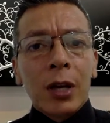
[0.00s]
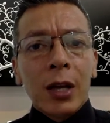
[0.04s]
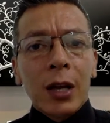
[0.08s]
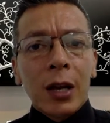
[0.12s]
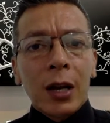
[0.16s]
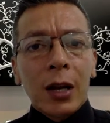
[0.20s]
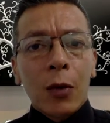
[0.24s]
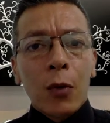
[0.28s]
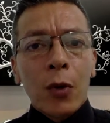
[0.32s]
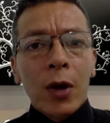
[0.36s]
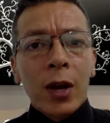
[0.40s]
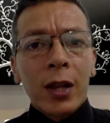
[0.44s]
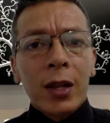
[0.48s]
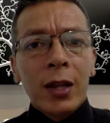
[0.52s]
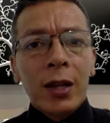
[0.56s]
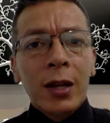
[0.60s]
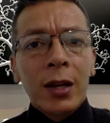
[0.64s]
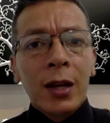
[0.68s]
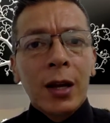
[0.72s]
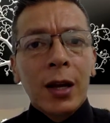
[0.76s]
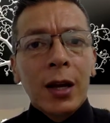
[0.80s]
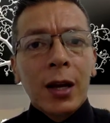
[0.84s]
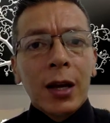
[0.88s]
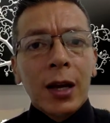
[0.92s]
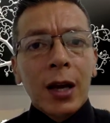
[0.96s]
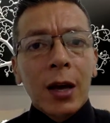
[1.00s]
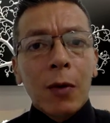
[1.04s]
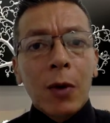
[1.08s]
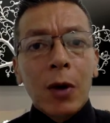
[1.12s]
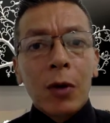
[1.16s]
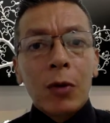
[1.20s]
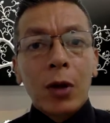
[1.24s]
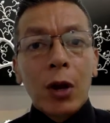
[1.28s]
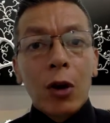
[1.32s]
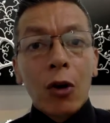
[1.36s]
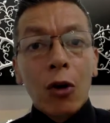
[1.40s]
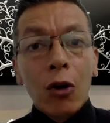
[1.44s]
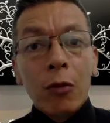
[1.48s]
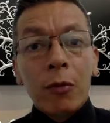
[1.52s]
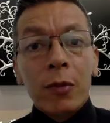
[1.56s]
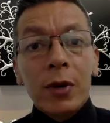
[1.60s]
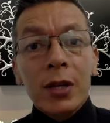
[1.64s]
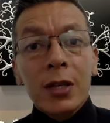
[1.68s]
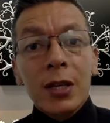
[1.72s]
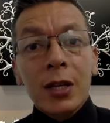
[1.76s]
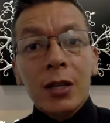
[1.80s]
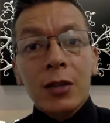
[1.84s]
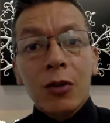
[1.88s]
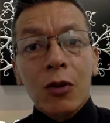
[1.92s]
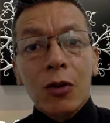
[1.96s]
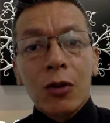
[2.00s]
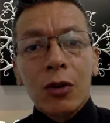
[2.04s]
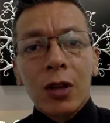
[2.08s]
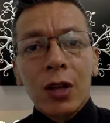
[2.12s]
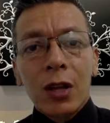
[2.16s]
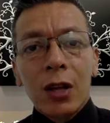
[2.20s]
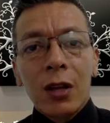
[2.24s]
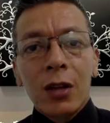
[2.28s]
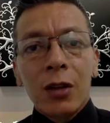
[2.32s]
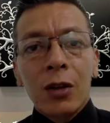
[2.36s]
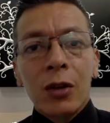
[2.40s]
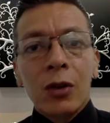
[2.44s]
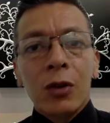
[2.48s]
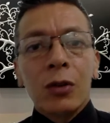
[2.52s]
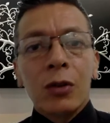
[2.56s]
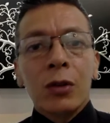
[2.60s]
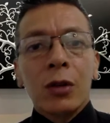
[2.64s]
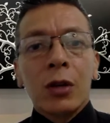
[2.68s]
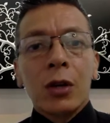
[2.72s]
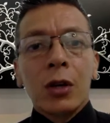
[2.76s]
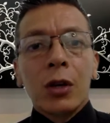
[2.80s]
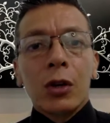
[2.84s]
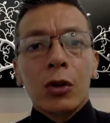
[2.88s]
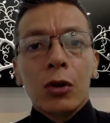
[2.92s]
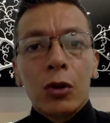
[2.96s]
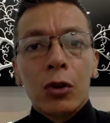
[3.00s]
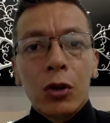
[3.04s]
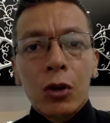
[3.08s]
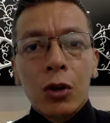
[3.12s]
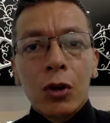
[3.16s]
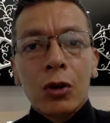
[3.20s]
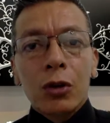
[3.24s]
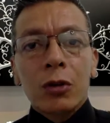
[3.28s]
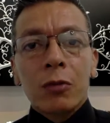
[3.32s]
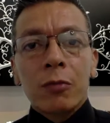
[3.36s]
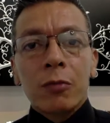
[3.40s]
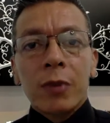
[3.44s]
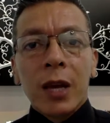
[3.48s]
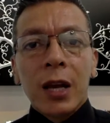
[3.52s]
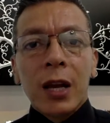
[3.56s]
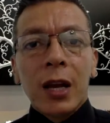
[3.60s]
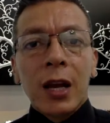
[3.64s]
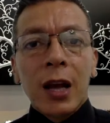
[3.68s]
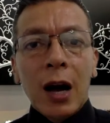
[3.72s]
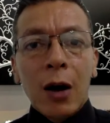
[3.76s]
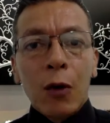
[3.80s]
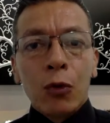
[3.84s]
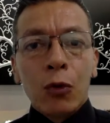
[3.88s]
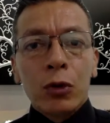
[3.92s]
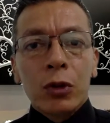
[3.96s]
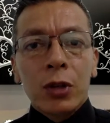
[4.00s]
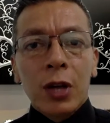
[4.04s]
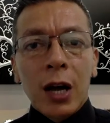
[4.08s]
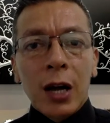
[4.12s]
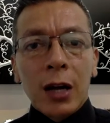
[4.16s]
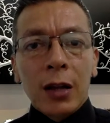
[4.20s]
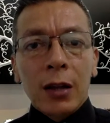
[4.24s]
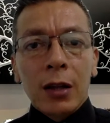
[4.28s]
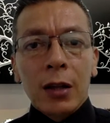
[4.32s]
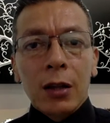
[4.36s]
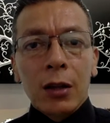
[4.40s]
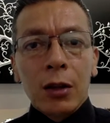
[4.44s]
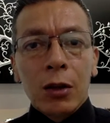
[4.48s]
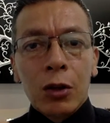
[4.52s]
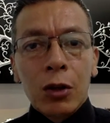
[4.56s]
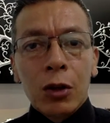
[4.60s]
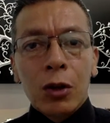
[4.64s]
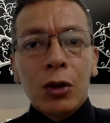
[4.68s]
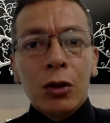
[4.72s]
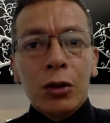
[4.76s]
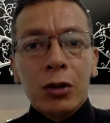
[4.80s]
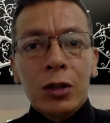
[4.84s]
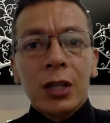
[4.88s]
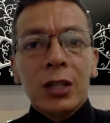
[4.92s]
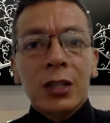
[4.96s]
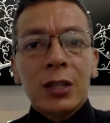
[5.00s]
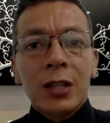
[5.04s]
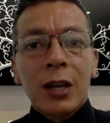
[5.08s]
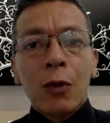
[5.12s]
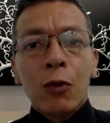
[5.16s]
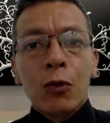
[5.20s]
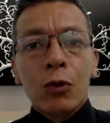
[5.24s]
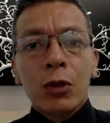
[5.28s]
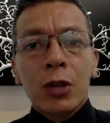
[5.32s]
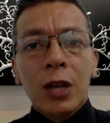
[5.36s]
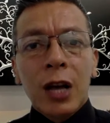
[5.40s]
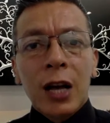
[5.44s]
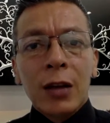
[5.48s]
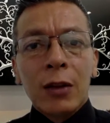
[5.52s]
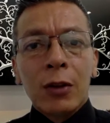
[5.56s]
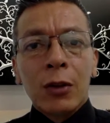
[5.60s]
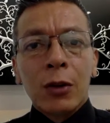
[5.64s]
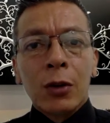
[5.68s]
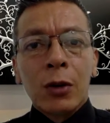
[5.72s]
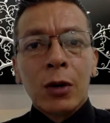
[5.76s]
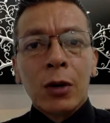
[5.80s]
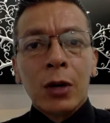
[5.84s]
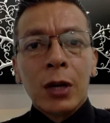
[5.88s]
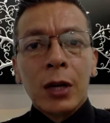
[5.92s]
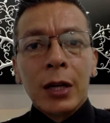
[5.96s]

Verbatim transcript: Y recuerden que cuando el hombre se esconde de Dios, Dios viene a buscarte. Dios te está buscando.